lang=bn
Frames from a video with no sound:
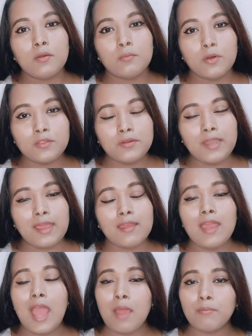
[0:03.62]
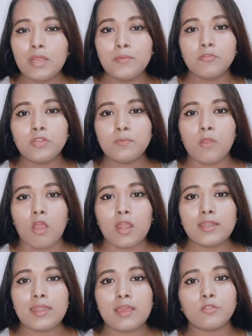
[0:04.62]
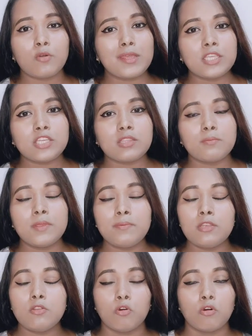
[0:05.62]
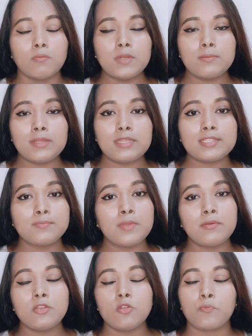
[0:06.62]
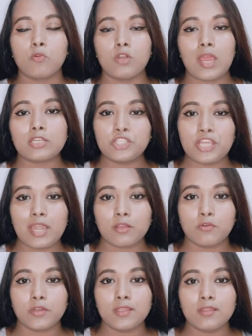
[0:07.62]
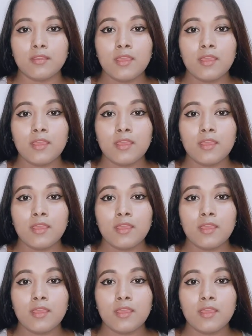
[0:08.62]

বন্ধুরা আমরা বিউটি ব্লগাররা তোমাদের সাথে বিভিন্ন হোম রেমেডিস বিভিন্ন প্রোডাক্ট শেয়ার করি